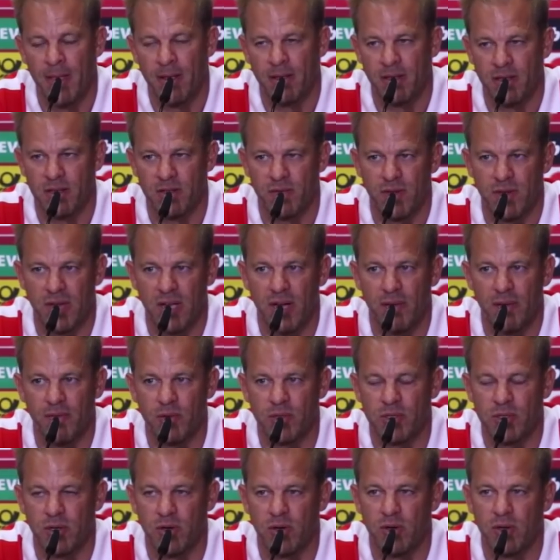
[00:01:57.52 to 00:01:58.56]
deswegen haben wir
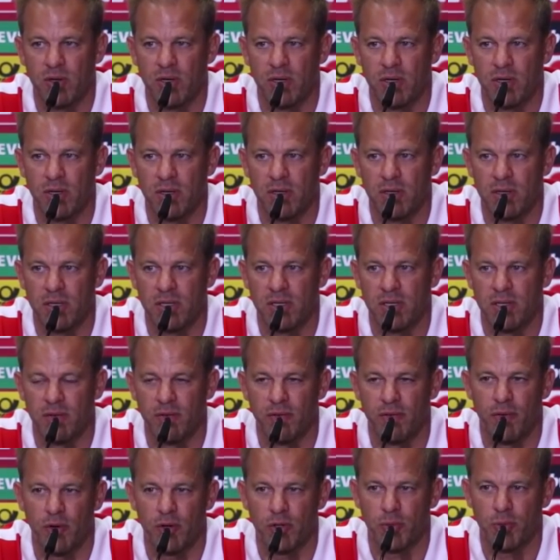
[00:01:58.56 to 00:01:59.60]
uns auch äh, nicht
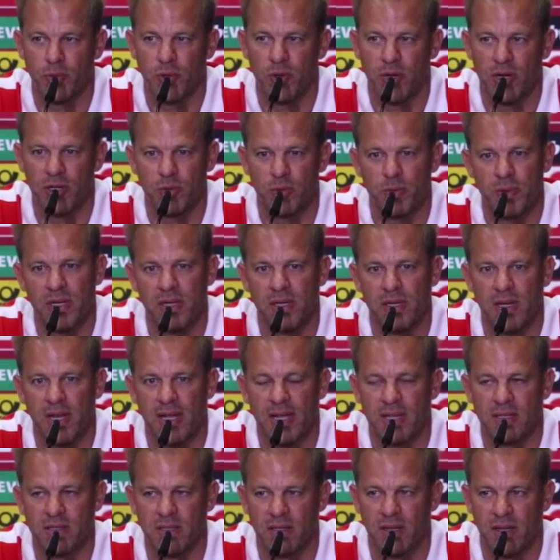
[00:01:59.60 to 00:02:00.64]
diesen Vorsprung erspielt in
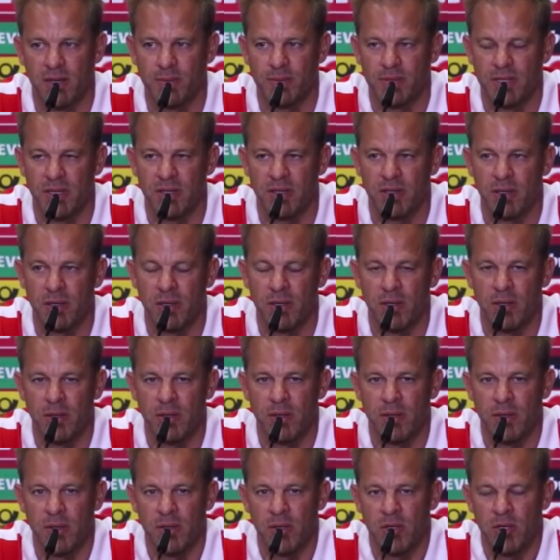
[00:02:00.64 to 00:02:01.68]
der ersten Halbzeit.
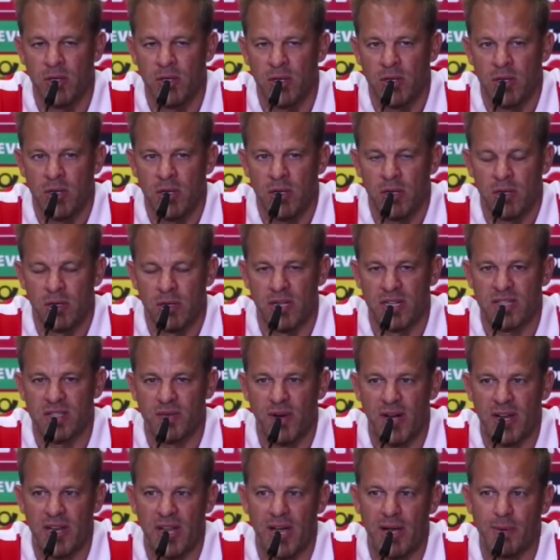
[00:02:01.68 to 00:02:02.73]
In der zweiten